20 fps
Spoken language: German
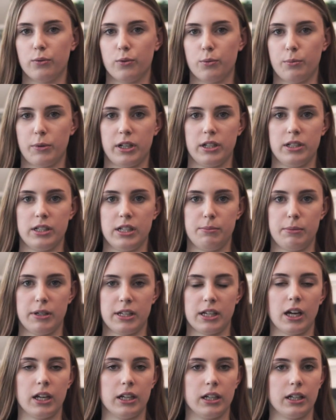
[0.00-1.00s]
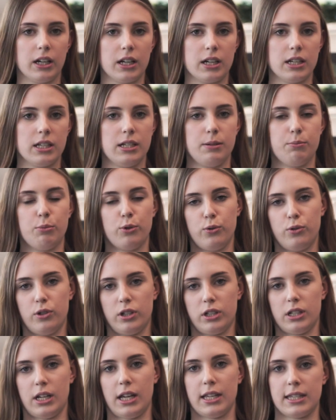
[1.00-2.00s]
wo man den Mechanikern die
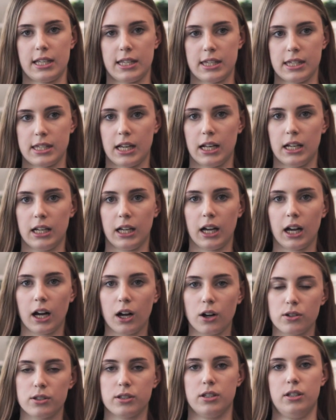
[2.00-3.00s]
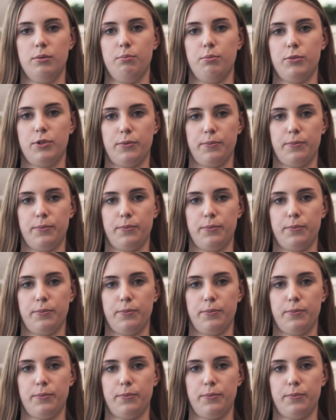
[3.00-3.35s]
benötigten Ersatzteile herausgibt.